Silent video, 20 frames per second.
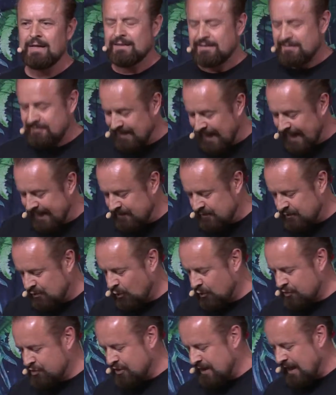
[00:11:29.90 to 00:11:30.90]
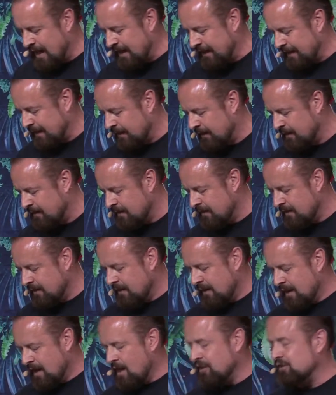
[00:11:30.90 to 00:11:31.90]
Zeit totschlagen
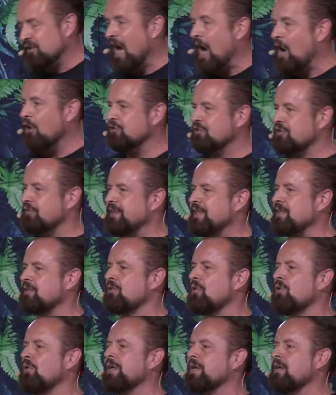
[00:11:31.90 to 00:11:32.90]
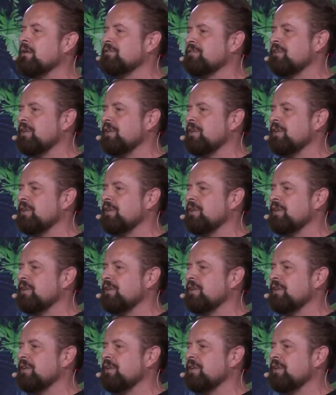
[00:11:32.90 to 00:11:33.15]
hat Auswirkungen auf